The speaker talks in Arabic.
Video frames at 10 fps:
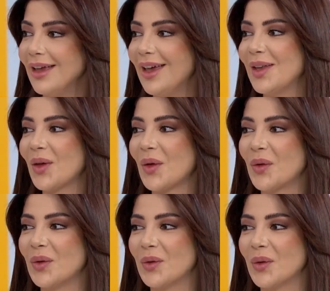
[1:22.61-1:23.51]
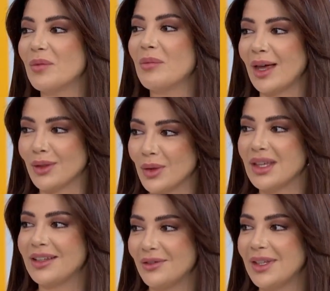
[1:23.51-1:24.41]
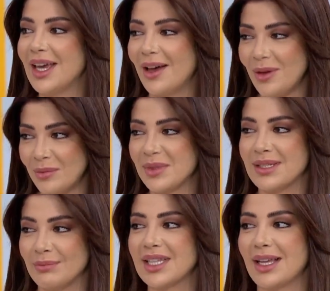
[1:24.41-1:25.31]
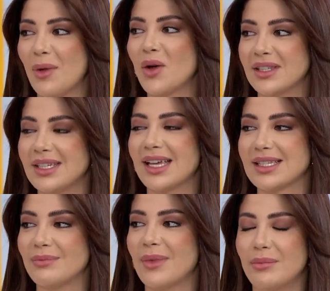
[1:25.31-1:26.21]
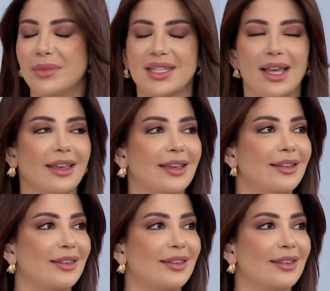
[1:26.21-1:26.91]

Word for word: انه يكونوا محظوظين فيها مثل ما قلتي لازم بالتاكيد